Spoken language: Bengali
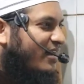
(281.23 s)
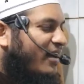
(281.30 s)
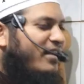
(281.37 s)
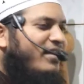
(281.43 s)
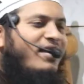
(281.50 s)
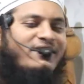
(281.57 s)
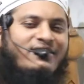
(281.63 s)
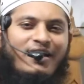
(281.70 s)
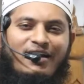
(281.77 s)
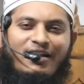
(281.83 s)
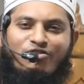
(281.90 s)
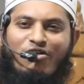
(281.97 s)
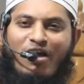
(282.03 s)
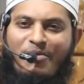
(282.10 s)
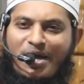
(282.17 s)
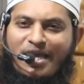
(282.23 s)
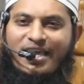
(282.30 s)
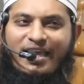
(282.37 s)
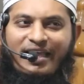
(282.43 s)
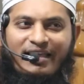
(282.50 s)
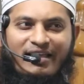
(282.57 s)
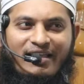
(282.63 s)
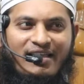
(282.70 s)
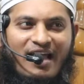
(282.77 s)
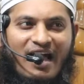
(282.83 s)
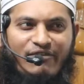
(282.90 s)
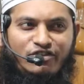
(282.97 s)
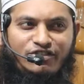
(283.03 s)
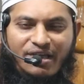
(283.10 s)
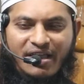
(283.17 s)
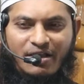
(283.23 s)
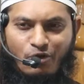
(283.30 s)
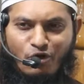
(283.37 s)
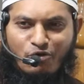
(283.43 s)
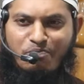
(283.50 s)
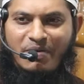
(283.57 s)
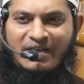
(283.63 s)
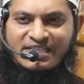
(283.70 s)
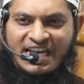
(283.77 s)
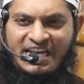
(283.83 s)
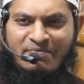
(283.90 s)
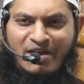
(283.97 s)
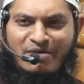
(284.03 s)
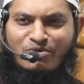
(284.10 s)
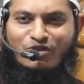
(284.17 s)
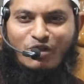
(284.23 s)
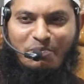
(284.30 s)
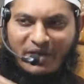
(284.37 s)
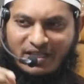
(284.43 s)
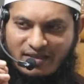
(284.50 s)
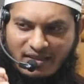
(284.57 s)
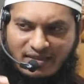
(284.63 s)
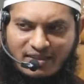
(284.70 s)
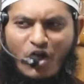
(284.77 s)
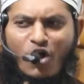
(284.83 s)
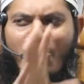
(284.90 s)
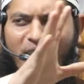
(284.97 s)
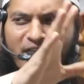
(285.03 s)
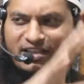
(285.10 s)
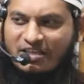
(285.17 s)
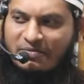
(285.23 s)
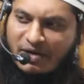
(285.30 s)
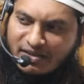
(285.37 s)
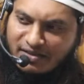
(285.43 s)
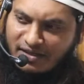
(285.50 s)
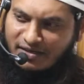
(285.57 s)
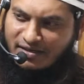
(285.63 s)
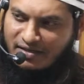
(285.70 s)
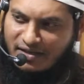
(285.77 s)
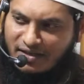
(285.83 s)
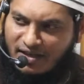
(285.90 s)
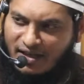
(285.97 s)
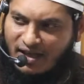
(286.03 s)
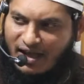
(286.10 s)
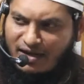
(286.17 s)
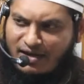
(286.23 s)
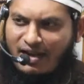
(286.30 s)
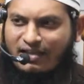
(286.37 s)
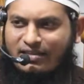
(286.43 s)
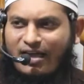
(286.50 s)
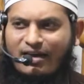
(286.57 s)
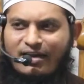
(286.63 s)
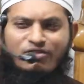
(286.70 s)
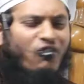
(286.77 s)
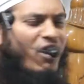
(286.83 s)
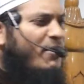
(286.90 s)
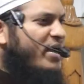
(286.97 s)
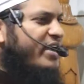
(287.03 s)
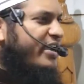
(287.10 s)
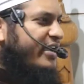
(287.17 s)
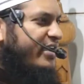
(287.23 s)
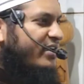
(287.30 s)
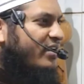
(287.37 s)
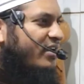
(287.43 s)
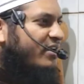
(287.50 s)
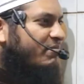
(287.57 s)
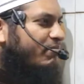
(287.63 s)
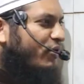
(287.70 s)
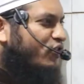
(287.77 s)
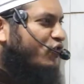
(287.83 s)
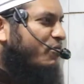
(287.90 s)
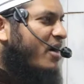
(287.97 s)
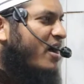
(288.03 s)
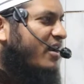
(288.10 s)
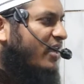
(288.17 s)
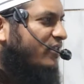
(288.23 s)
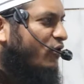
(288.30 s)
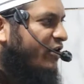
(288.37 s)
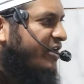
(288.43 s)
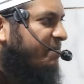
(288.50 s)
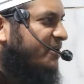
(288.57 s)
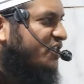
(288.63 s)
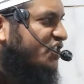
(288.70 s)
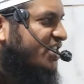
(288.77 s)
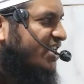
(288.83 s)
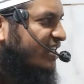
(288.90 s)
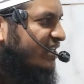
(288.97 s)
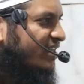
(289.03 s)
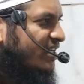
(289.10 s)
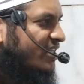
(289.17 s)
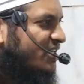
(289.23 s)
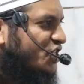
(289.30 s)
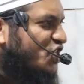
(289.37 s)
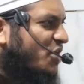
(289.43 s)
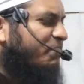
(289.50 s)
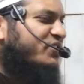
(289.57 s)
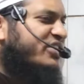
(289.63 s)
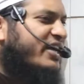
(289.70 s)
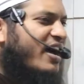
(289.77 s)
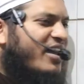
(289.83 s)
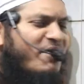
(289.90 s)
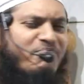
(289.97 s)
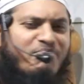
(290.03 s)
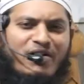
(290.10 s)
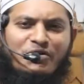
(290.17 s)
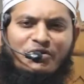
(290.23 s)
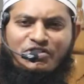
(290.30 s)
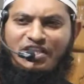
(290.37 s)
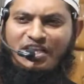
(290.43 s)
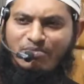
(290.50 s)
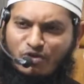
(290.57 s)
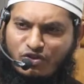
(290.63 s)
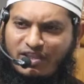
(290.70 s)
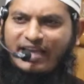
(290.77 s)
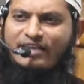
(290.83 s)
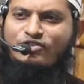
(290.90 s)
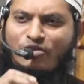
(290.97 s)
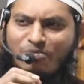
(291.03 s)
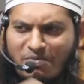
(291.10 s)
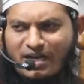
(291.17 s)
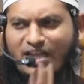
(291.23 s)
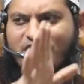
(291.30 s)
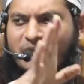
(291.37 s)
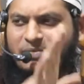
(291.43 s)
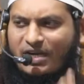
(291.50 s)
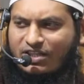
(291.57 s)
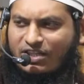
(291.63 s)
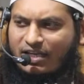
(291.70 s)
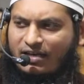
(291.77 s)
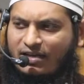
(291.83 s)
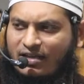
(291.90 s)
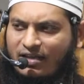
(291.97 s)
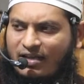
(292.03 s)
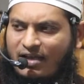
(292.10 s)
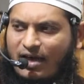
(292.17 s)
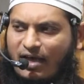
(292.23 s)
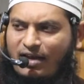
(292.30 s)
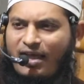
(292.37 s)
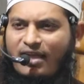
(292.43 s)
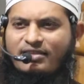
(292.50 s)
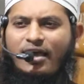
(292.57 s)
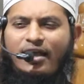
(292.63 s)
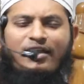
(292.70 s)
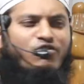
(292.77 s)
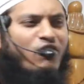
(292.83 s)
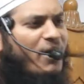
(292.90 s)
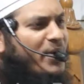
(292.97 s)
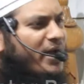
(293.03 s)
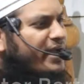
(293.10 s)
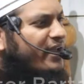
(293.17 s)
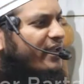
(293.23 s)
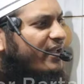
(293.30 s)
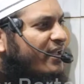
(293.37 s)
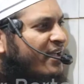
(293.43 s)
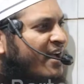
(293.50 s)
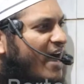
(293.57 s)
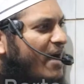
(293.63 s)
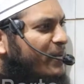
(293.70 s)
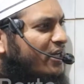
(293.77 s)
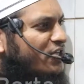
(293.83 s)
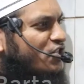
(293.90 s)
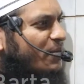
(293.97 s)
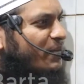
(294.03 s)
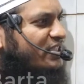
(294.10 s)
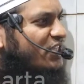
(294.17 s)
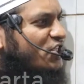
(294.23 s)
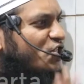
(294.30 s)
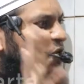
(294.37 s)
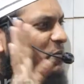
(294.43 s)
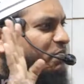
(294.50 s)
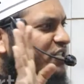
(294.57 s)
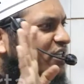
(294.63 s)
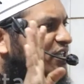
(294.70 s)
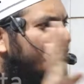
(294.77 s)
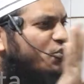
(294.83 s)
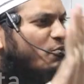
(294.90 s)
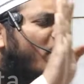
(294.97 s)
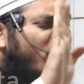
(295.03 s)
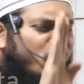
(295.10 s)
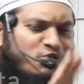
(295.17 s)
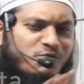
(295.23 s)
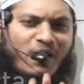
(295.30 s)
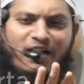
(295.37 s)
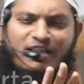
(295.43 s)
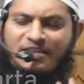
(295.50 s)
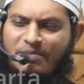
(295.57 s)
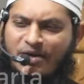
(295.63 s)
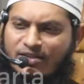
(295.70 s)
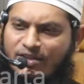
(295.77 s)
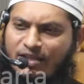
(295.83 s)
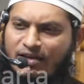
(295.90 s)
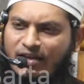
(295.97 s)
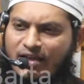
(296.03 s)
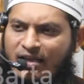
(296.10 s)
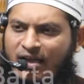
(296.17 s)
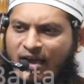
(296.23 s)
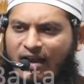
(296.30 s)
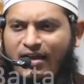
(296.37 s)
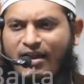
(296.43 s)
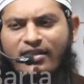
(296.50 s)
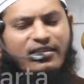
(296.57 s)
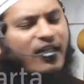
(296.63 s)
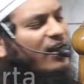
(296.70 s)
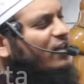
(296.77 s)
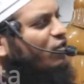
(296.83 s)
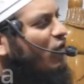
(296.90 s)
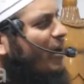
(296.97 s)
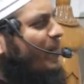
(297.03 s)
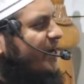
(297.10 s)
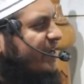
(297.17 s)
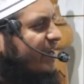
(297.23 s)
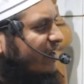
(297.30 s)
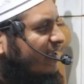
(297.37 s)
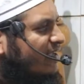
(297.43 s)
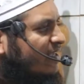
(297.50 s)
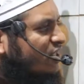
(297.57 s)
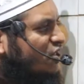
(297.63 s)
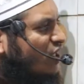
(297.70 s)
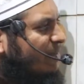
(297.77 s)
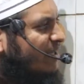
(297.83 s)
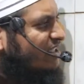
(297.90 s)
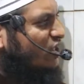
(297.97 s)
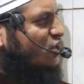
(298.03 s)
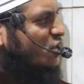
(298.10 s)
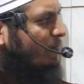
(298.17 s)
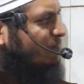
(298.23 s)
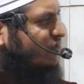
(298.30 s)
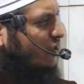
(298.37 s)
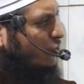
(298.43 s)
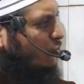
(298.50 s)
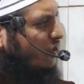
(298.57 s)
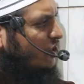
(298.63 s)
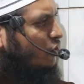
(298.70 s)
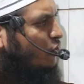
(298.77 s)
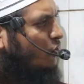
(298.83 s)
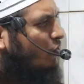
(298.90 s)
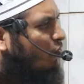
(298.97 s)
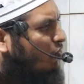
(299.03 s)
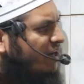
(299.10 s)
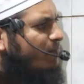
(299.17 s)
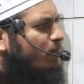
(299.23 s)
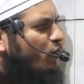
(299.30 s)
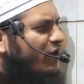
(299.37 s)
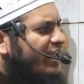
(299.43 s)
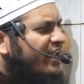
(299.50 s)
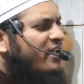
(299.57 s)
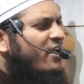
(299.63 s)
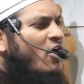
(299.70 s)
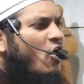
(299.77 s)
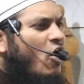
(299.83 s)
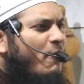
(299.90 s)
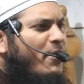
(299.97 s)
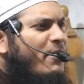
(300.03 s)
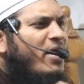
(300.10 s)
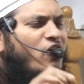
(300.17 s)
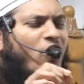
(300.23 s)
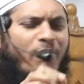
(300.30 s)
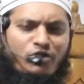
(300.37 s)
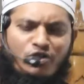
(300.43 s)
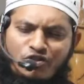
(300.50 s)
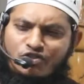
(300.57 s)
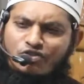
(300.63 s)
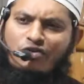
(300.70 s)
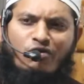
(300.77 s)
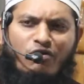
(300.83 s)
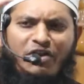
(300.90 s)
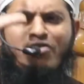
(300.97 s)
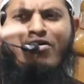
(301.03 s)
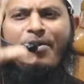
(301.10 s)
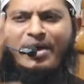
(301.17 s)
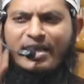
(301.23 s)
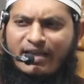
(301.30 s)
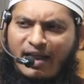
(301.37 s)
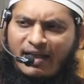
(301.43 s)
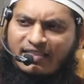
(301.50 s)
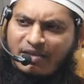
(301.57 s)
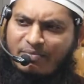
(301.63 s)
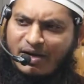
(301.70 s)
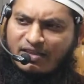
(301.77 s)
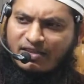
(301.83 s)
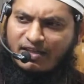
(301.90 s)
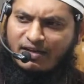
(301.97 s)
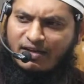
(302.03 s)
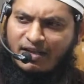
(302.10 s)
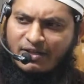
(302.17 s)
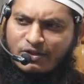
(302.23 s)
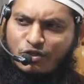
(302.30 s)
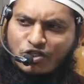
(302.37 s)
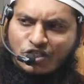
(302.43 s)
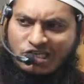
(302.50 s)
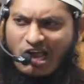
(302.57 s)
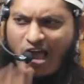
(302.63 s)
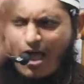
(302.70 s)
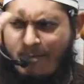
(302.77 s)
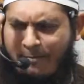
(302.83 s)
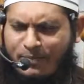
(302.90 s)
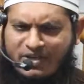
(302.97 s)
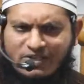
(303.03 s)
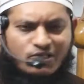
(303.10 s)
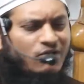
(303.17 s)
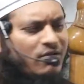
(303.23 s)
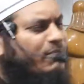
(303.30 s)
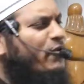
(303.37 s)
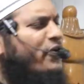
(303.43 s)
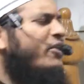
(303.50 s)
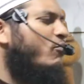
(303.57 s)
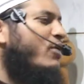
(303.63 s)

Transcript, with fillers: আল্লাহ তালা তো আমাকে আবু জাকের অকবা সাইবার মতো পেতাত্মাও বানাতে পারতেন আল্লাহ তালা তো আমাকে বর্তমান আধুনিক বিশ্বের সবচেয়ে খারাপ মানুষদের মধ্যে একজন বানাতে পারতেন আল্লাহ তালা তো আমাকে আমার সমাজের সবচেয়ে নিচু মানুষ বানাতে পারতেন আল্লাহ তারা তো আমাকে সমাজের সবচেয়ে দরিদ্র গরিব করে অপমান অবদস্ত করেও আমাকে রাখতে পারতেন তো সব কিছুর পরেও